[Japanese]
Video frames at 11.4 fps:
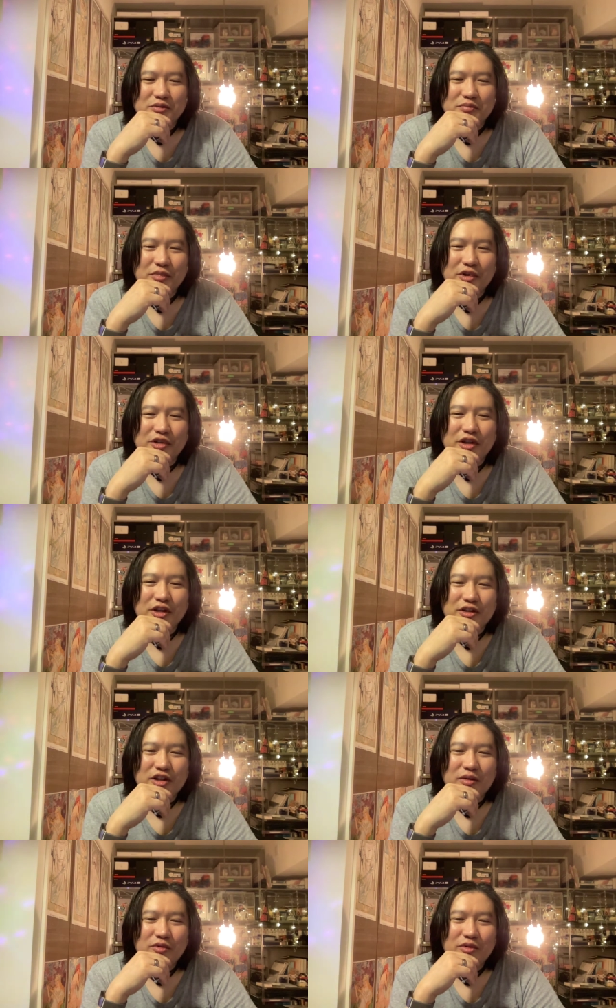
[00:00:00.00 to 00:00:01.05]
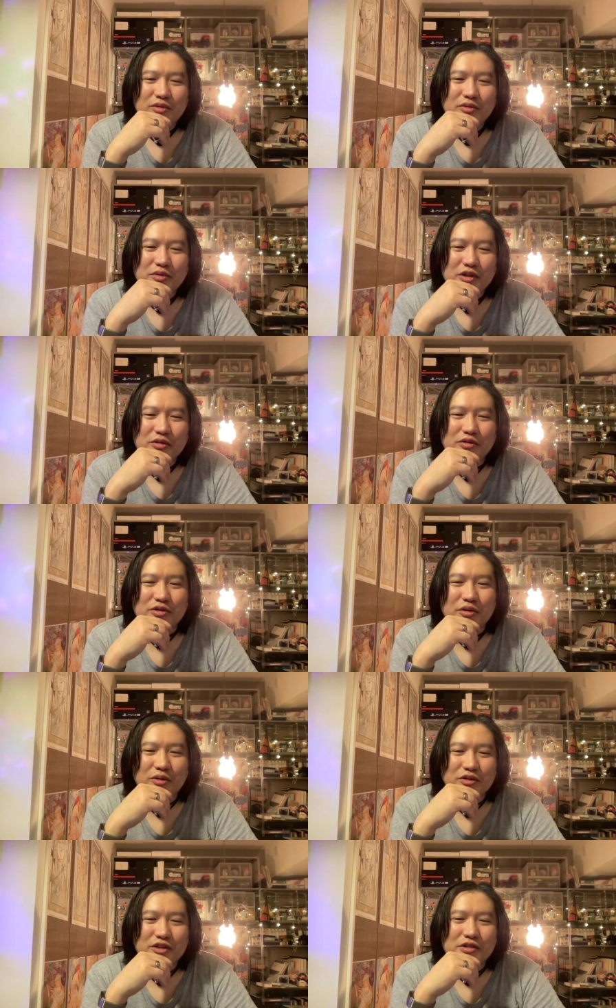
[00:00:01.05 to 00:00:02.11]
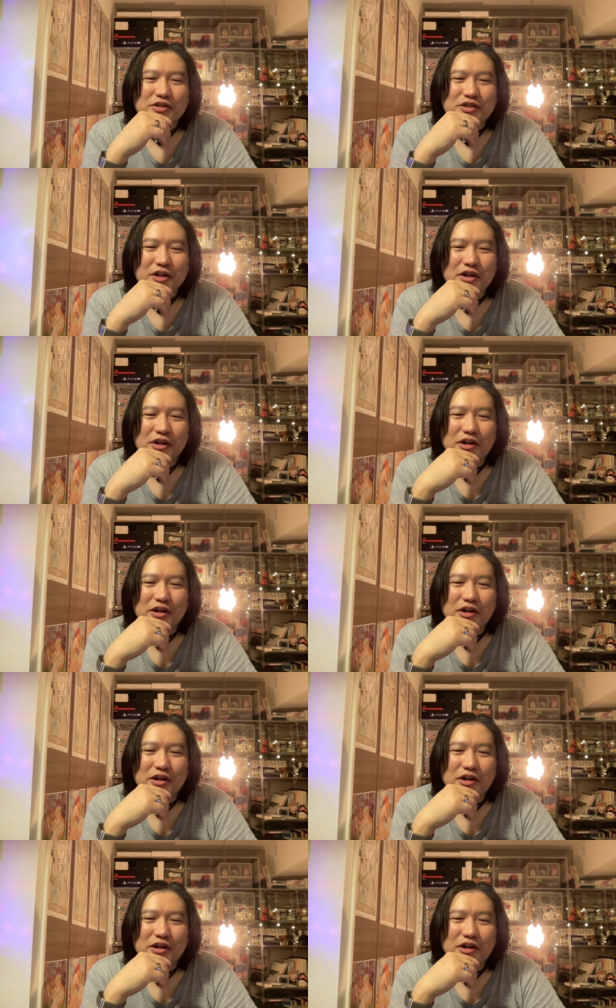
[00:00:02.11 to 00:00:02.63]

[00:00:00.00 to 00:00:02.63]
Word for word: まあネタもけど揃ってるしな